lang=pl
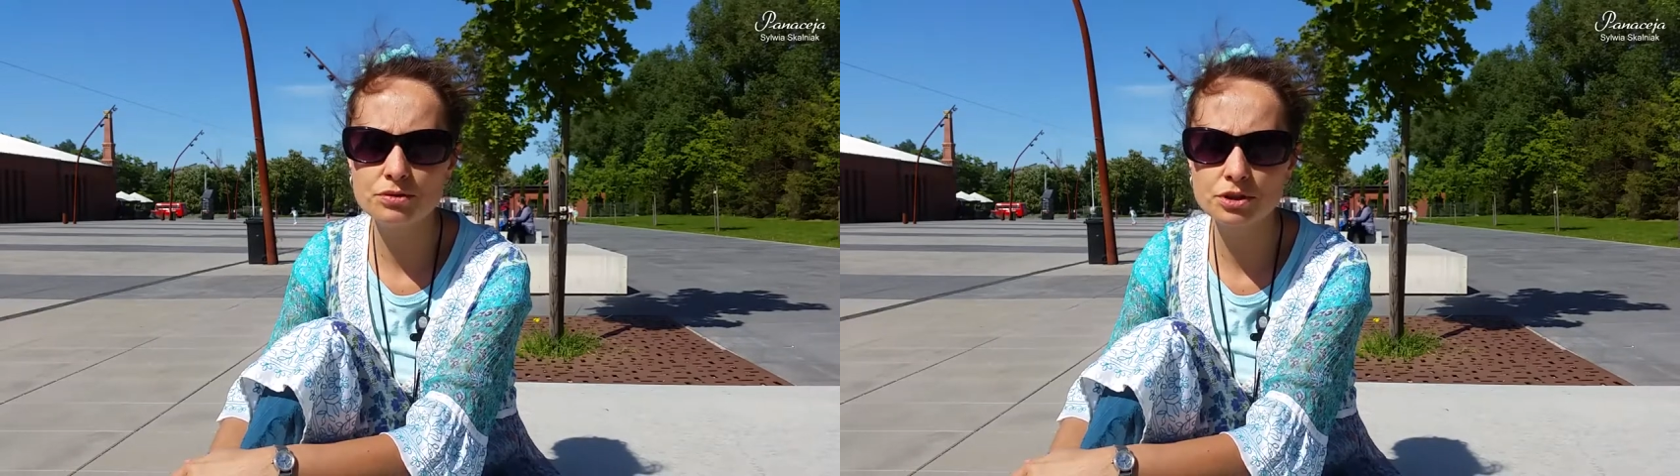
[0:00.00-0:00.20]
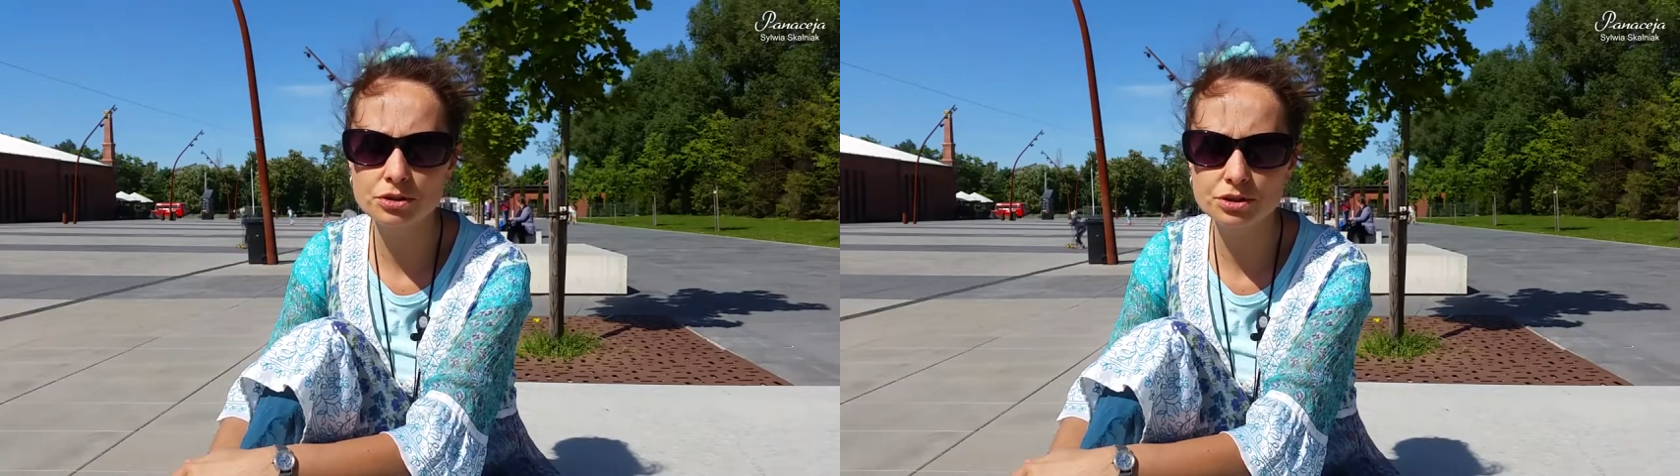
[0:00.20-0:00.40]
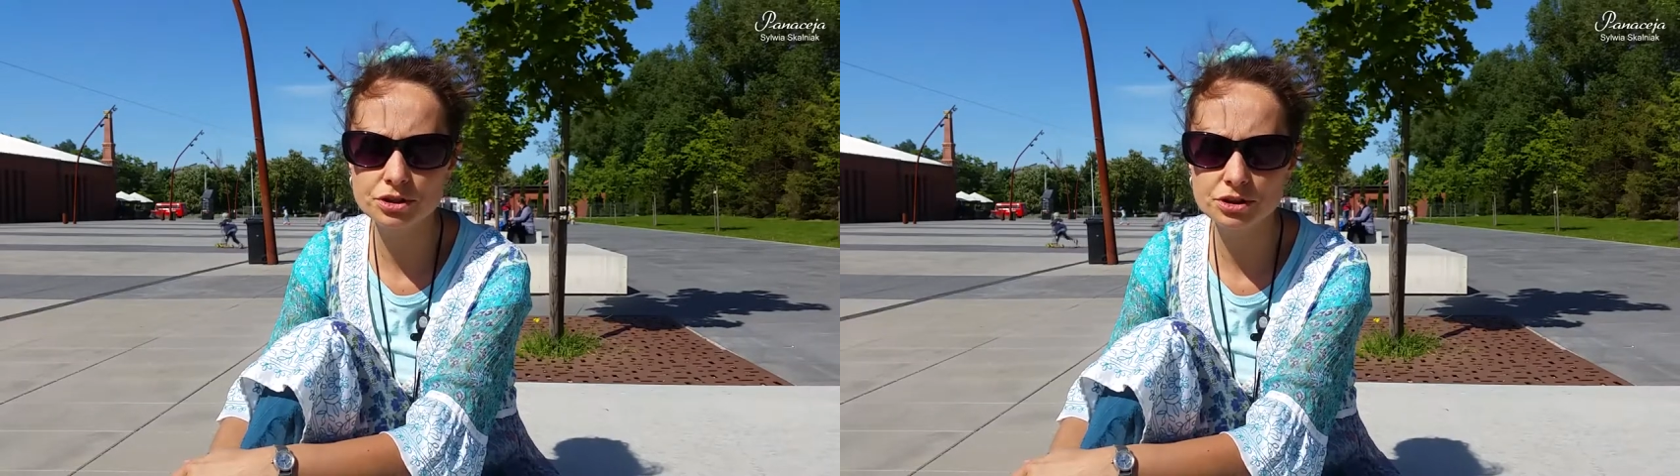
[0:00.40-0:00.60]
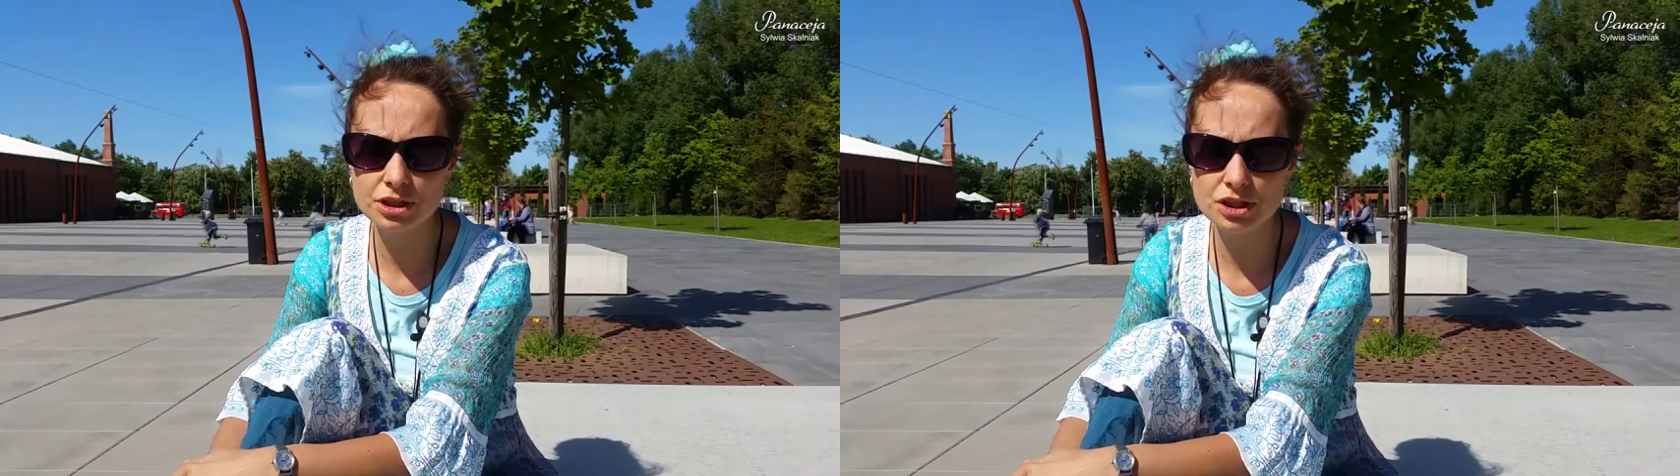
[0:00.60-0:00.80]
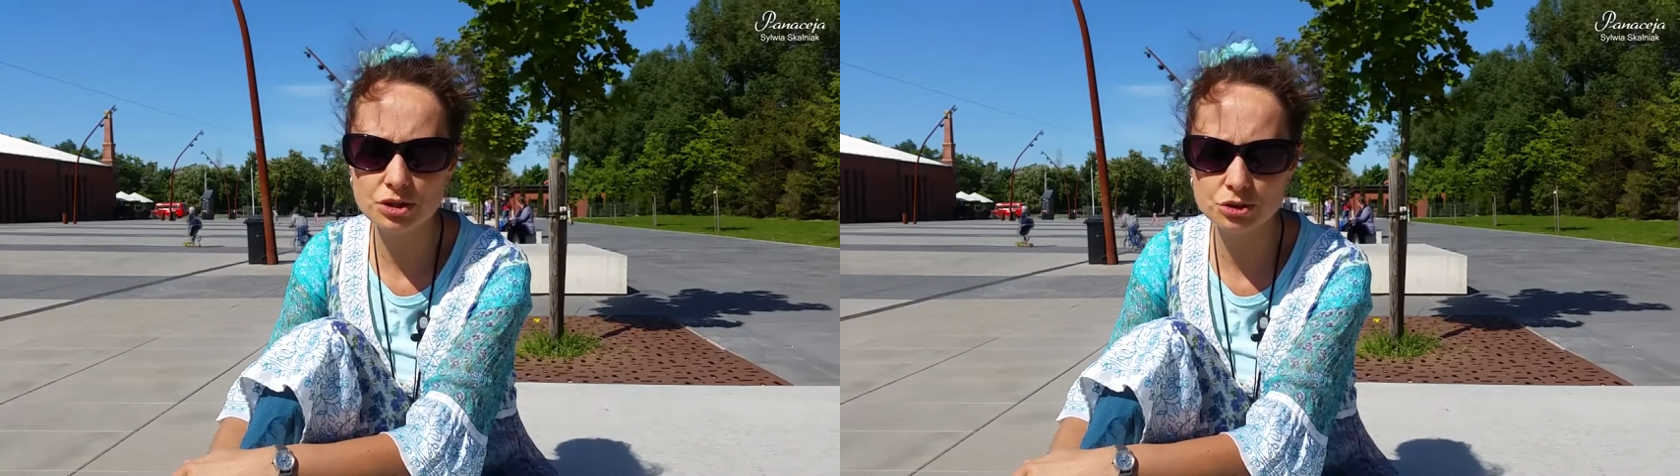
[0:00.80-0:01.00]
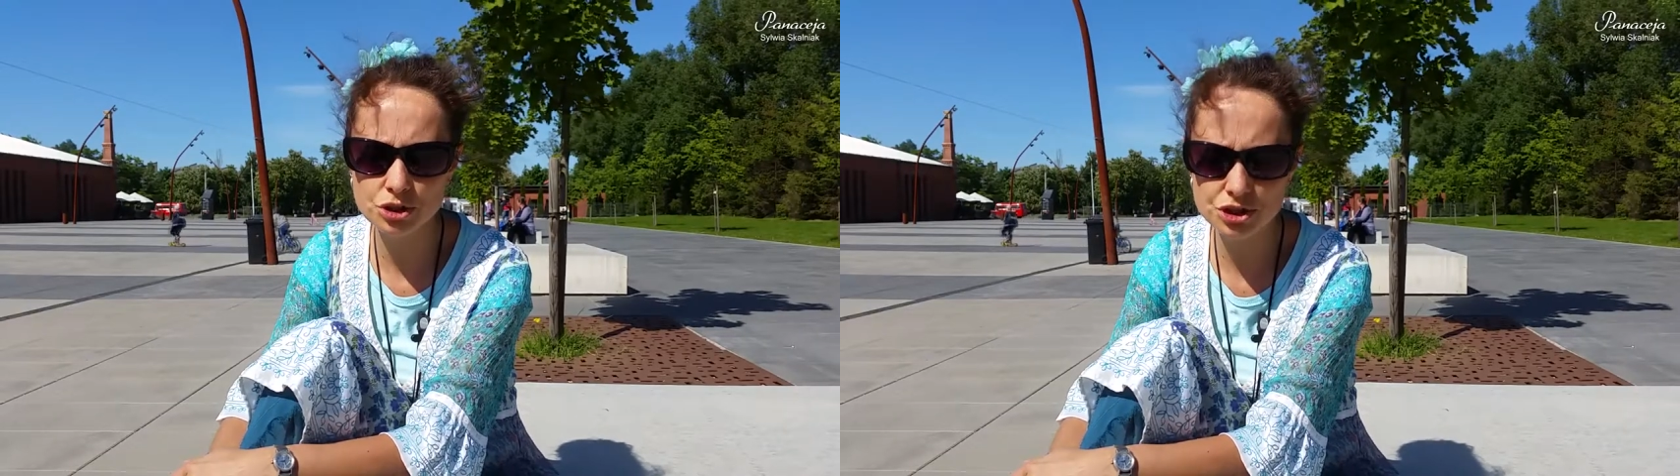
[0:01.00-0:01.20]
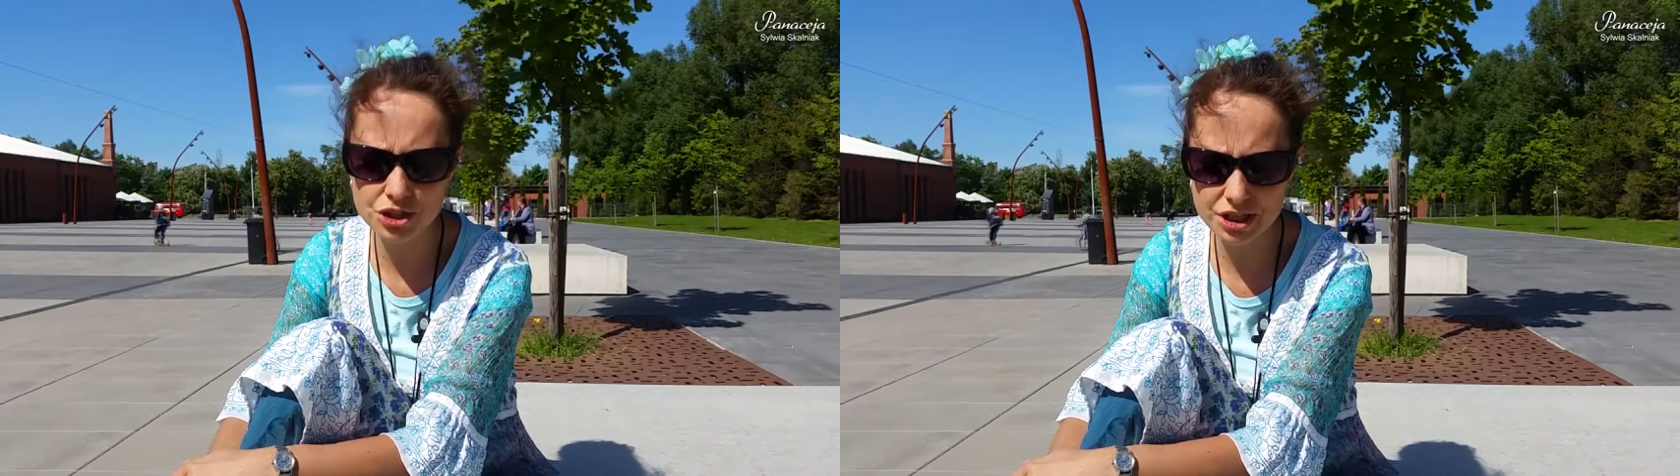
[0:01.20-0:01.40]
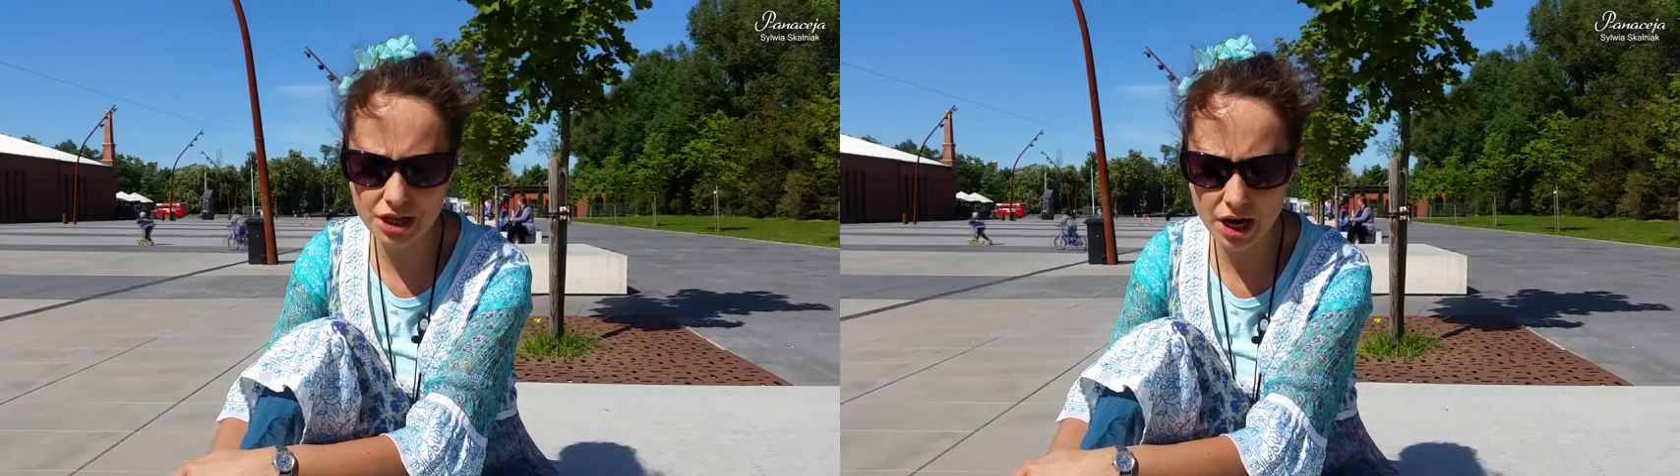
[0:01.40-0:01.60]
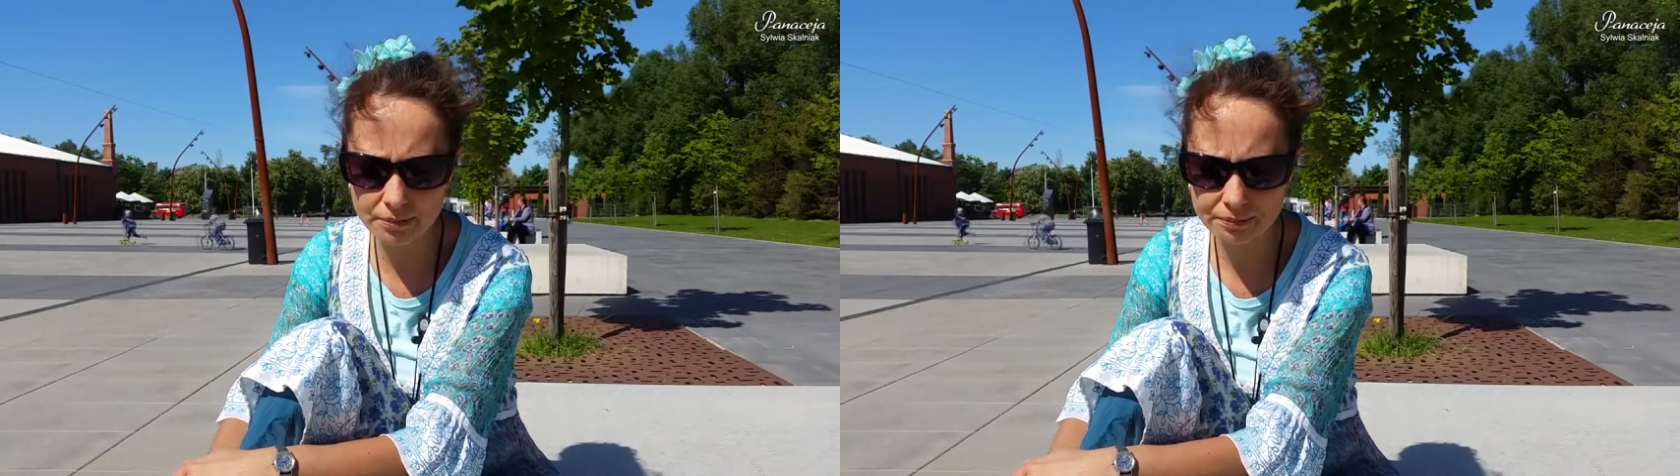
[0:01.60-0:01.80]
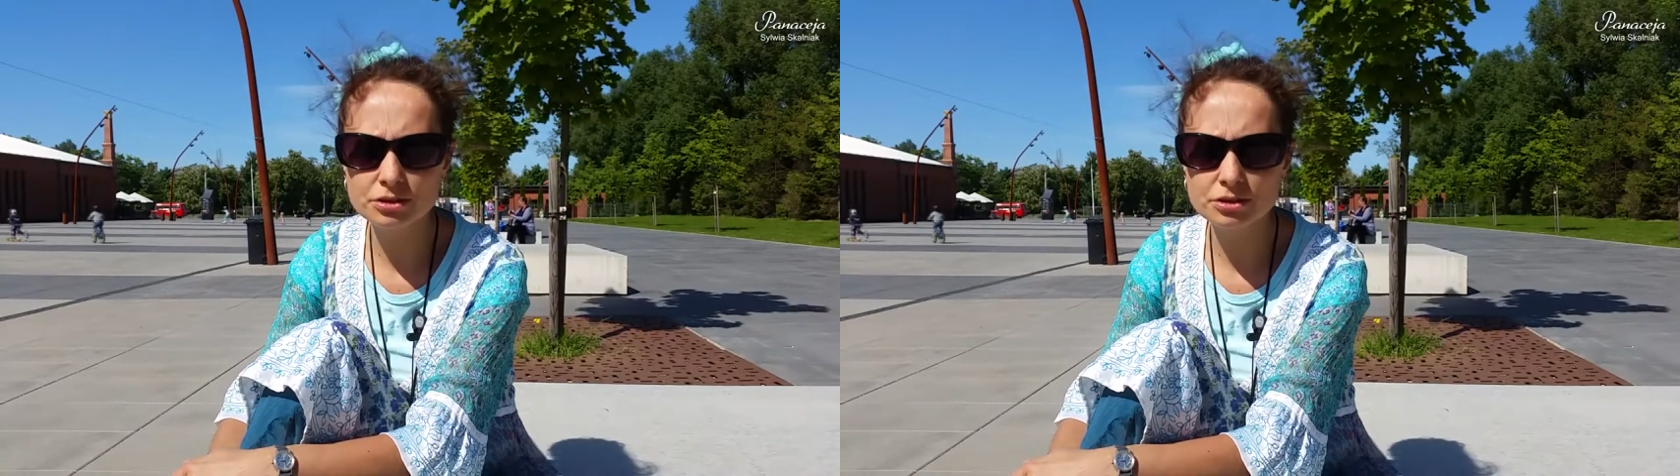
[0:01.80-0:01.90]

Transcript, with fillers: wzrost naszego ciśnienia.